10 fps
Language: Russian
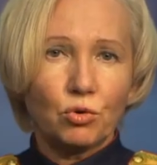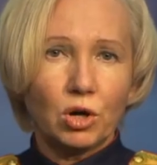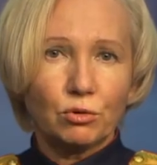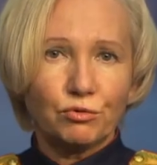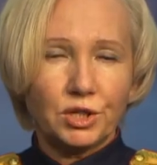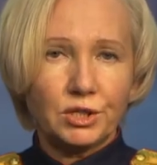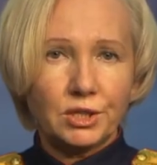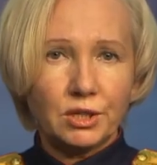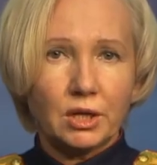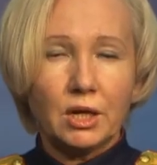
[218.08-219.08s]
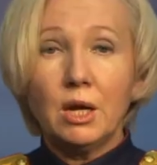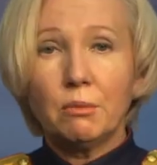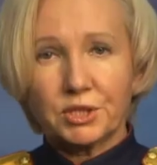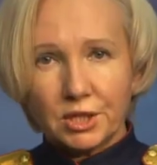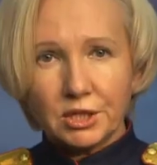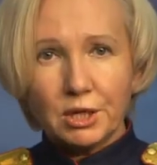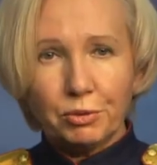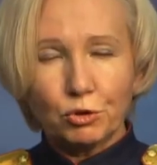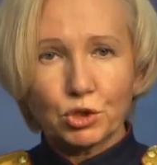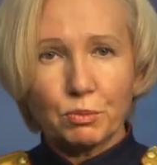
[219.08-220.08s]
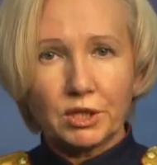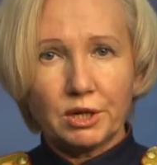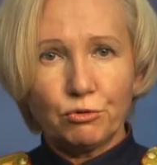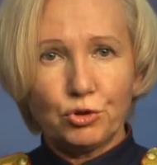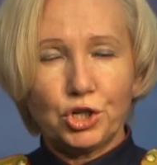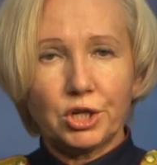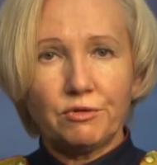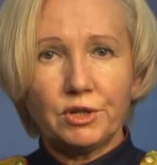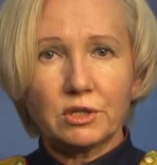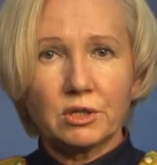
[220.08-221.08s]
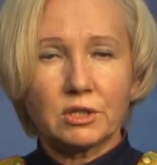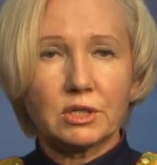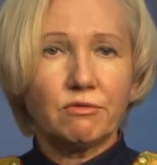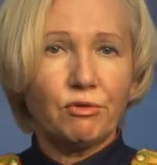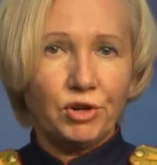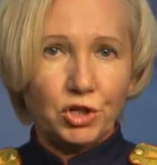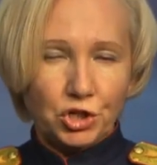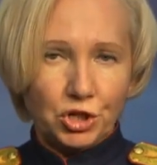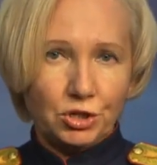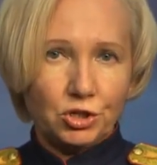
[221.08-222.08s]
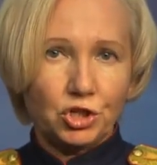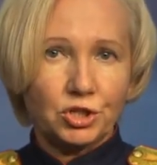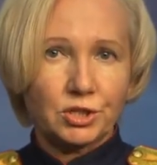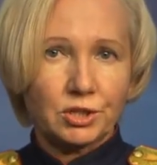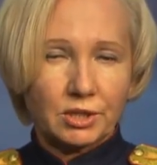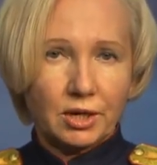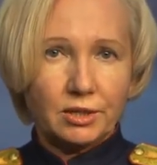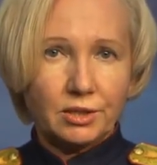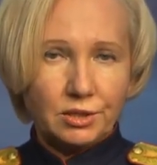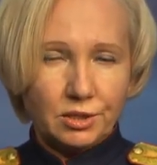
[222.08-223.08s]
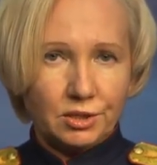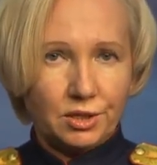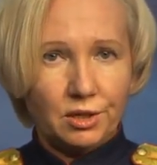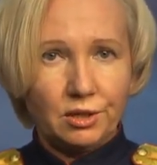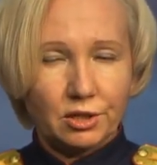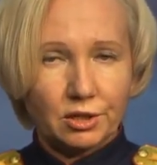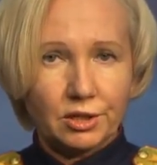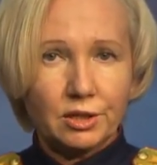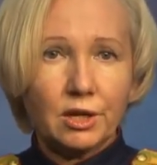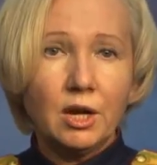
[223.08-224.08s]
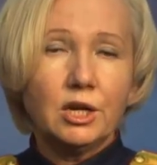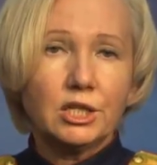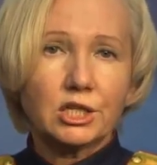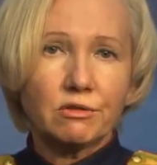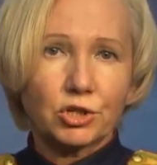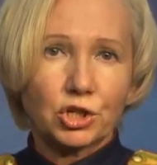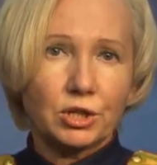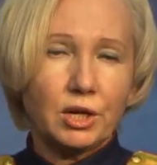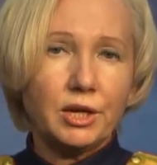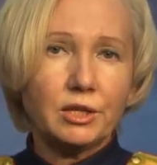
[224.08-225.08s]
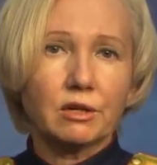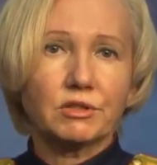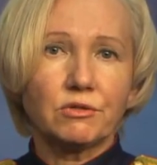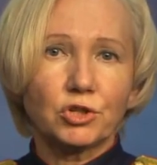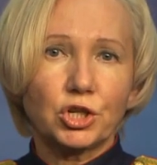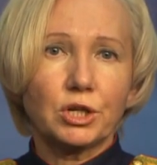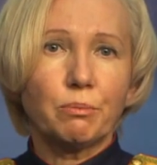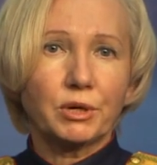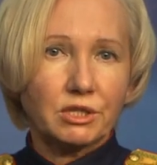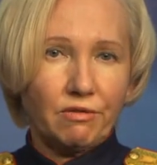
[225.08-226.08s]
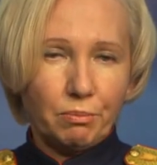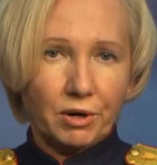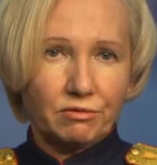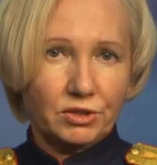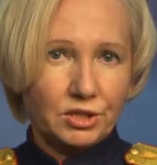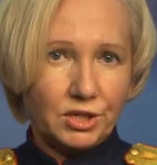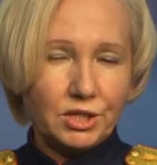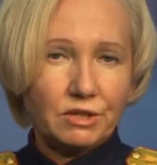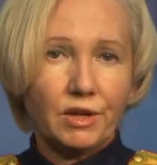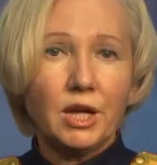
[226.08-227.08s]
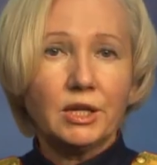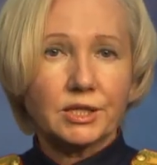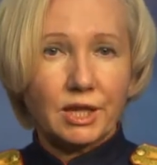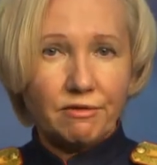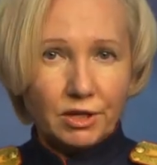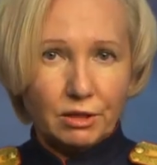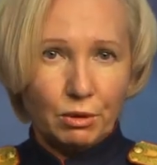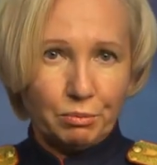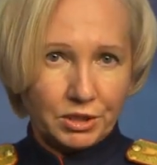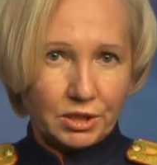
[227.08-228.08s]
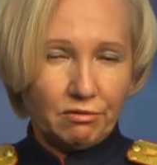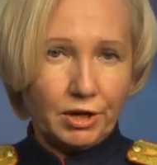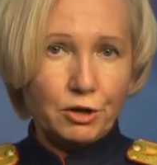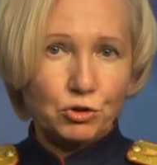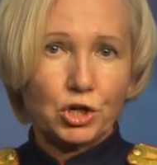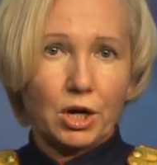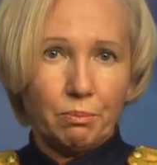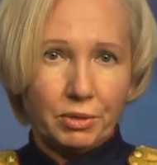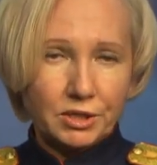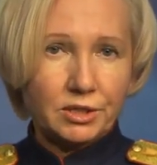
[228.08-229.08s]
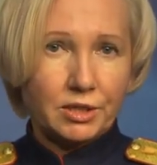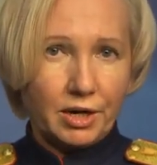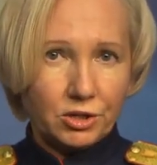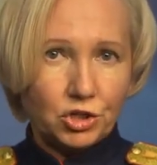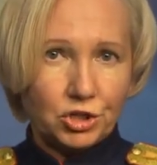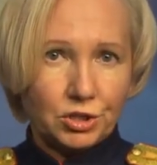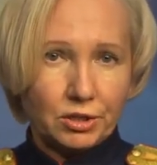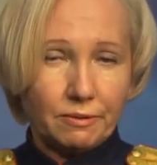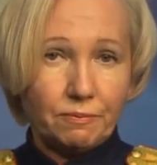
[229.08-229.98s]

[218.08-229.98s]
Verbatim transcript: уголовное дело по статье, предусматривающей ответственность за вовлечение через социальные сети и интернет несовершеннолетних несовершеннолетних в совершении противоправных действий, заведомо представляющих опасность для их жизни.